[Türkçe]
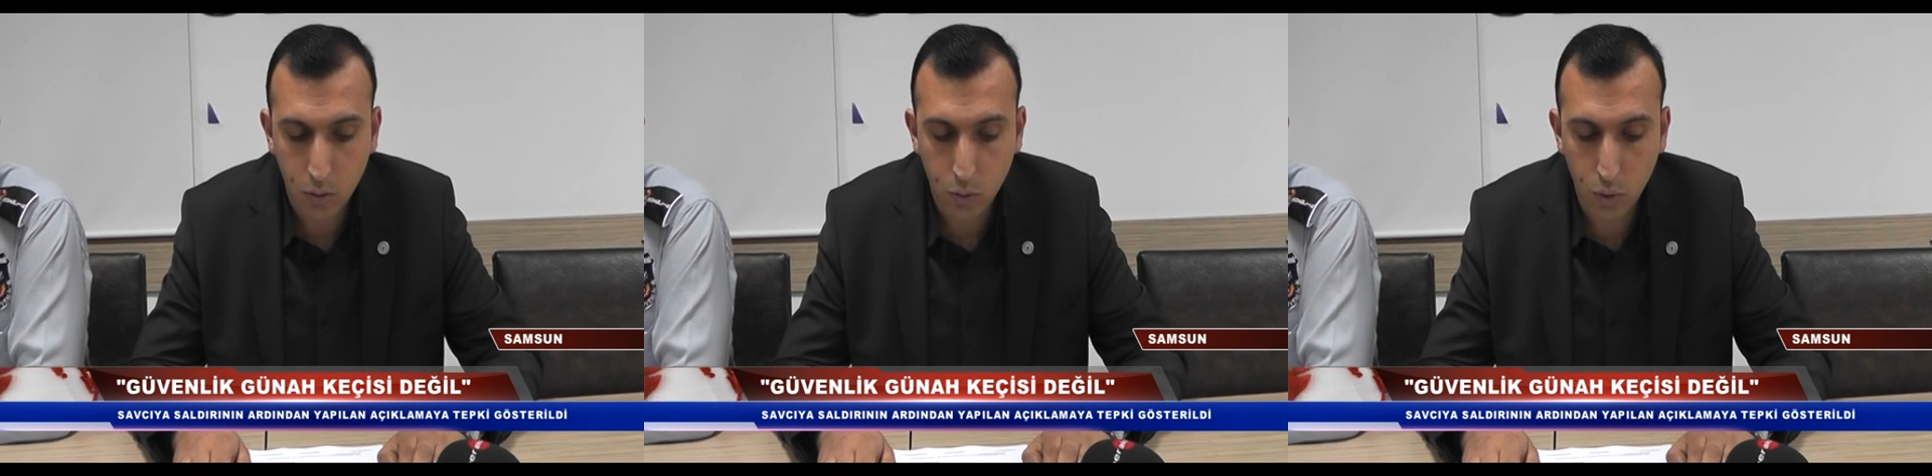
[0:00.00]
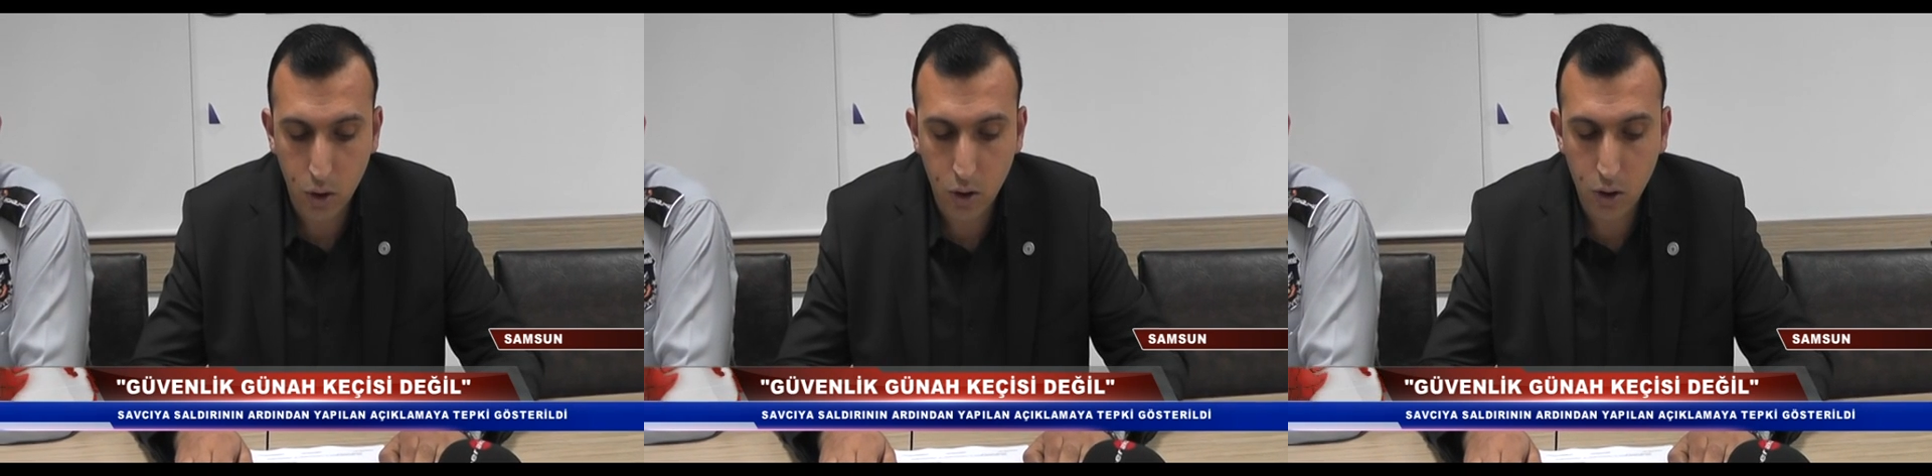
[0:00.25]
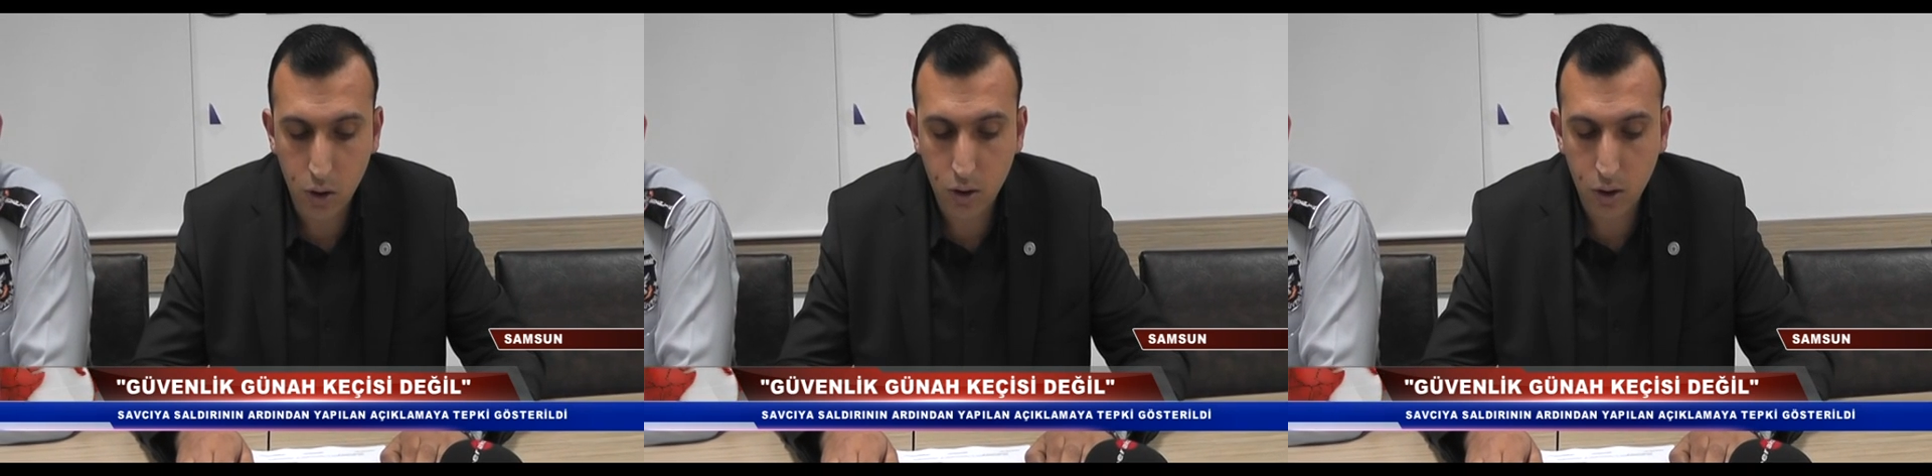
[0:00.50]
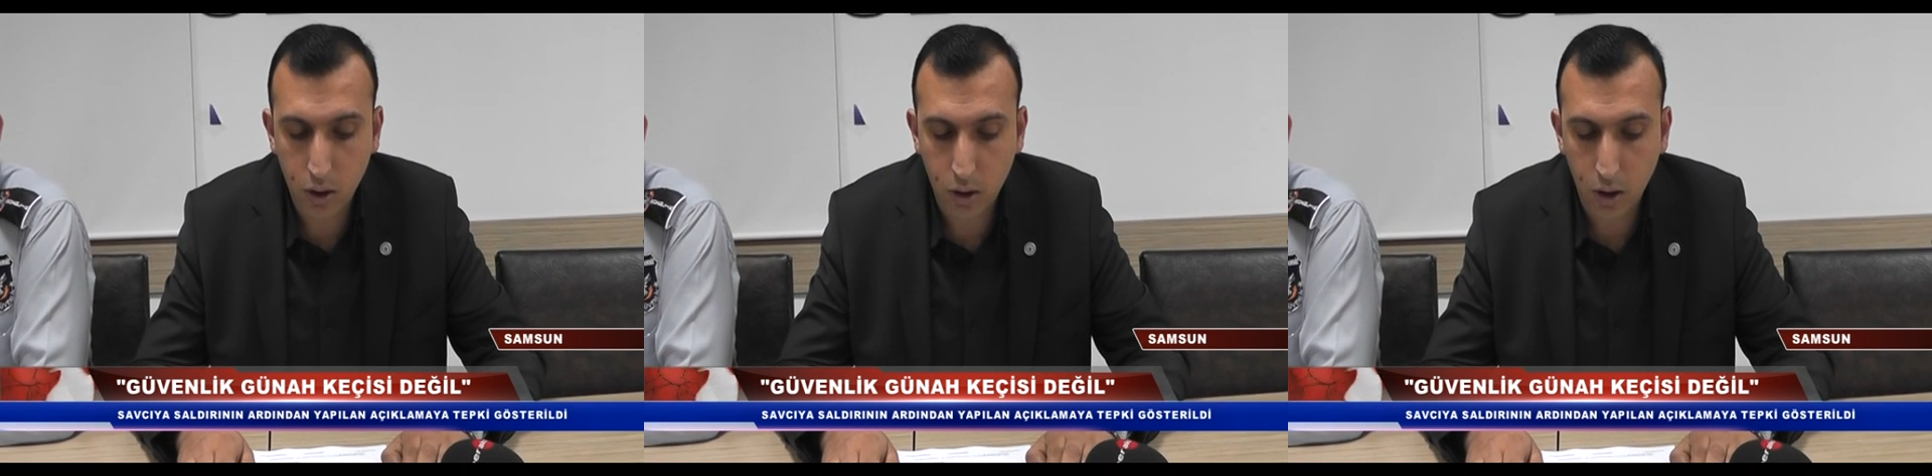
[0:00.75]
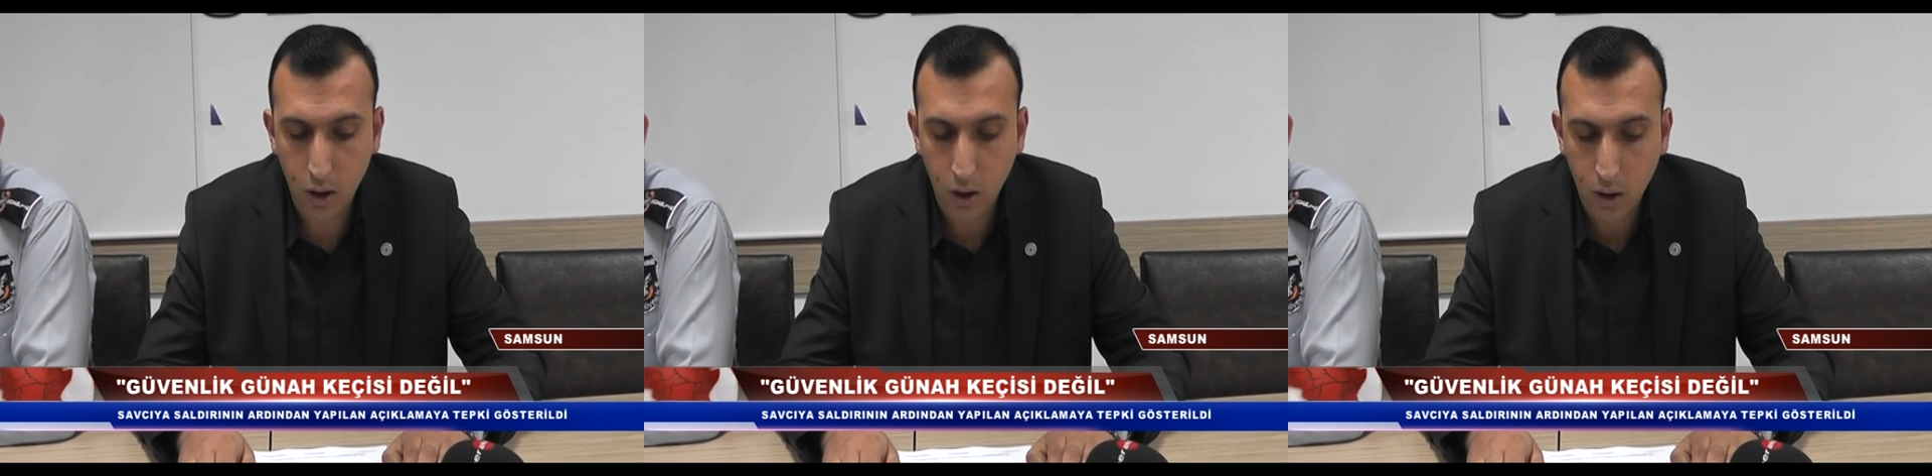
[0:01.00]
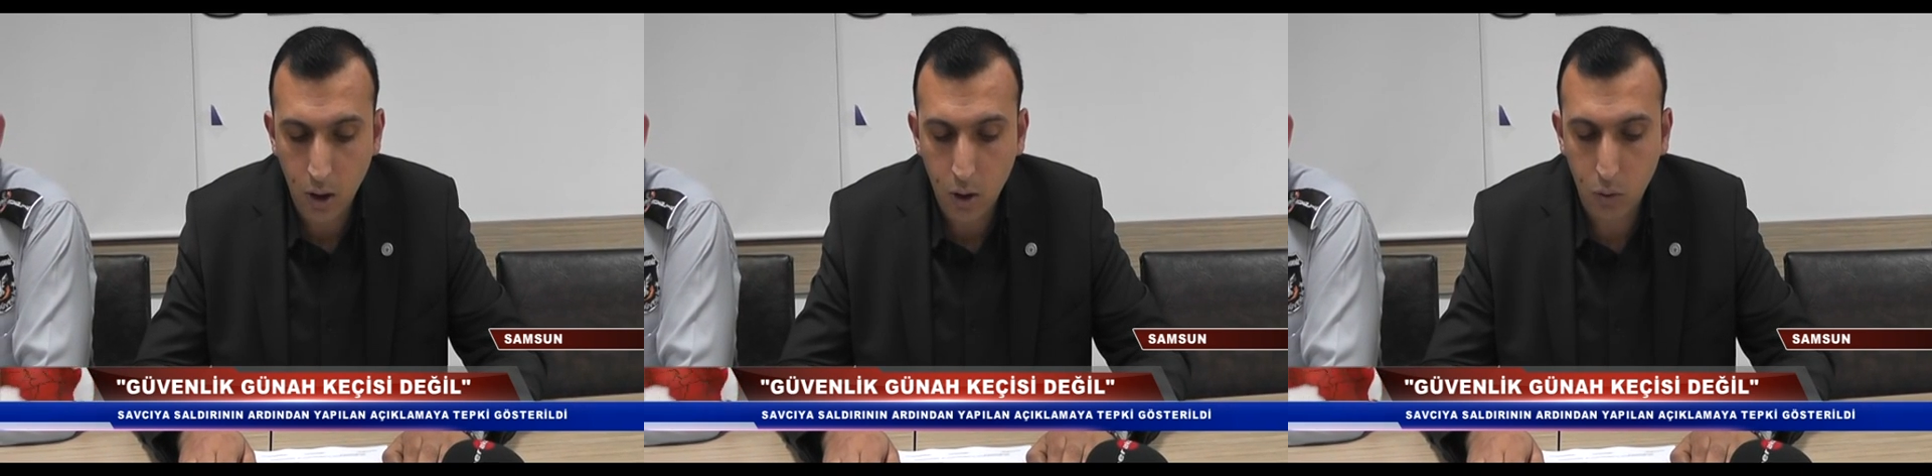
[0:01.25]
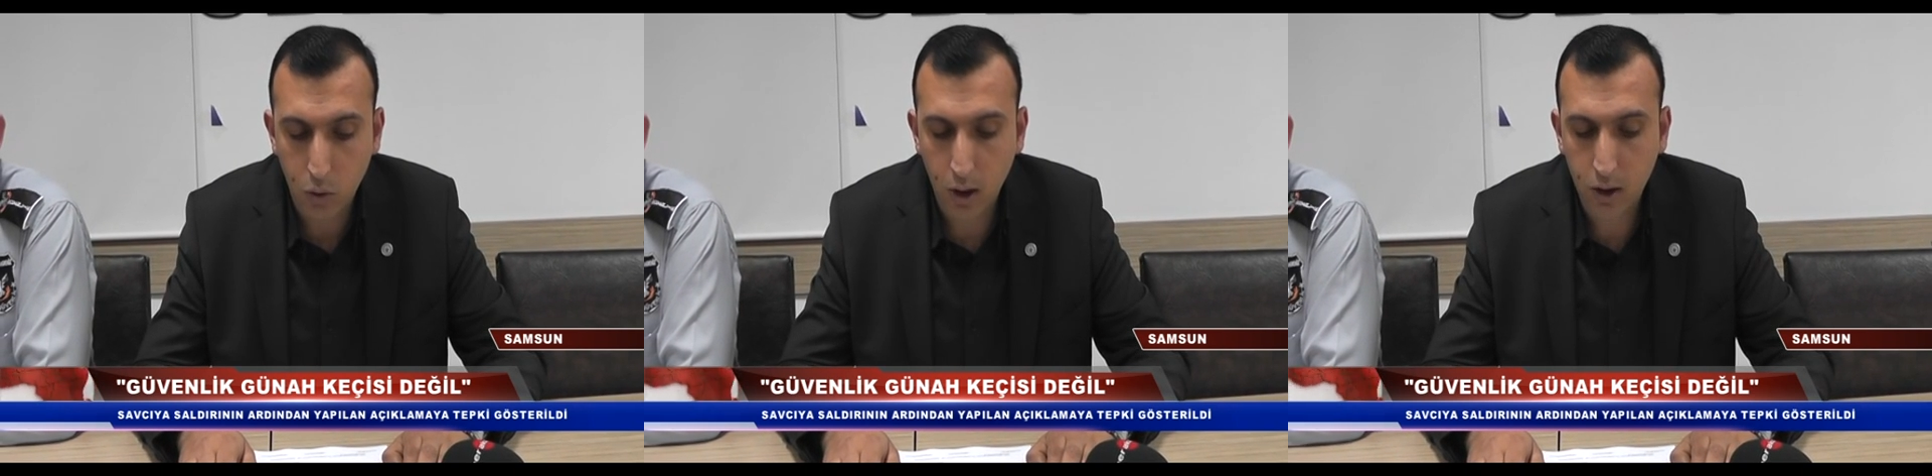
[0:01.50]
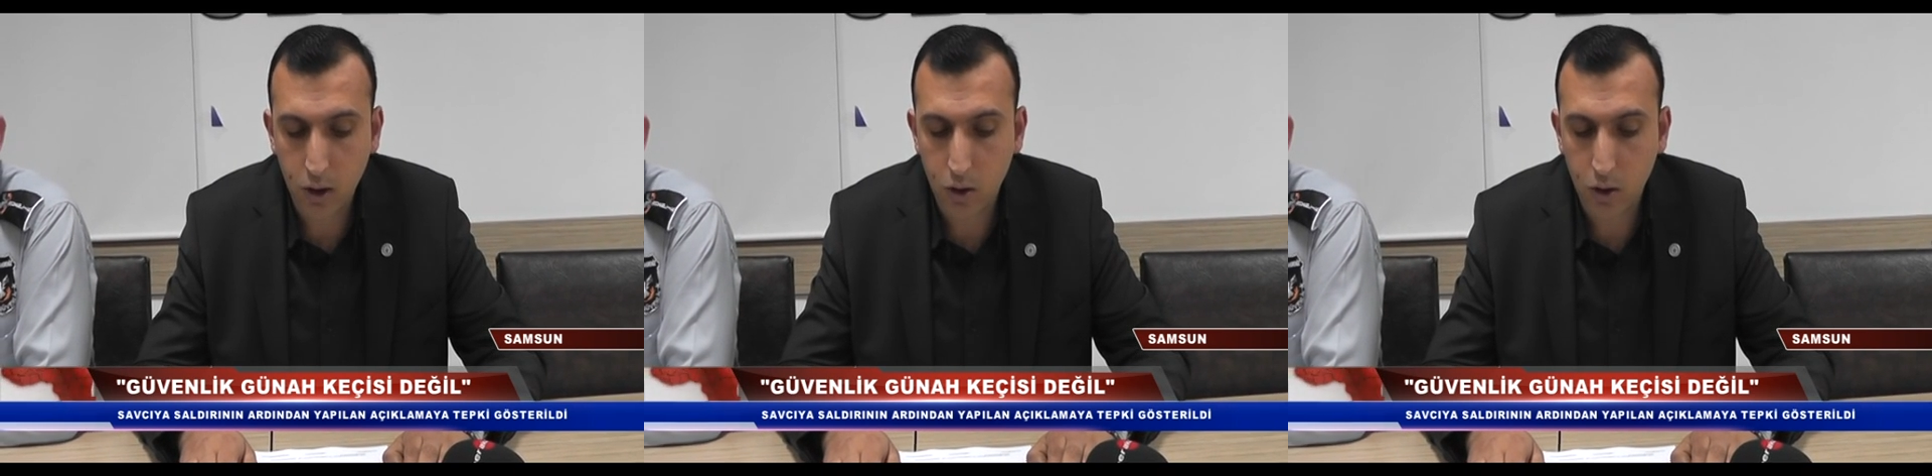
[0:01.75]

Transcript: uğraşılırsa da günah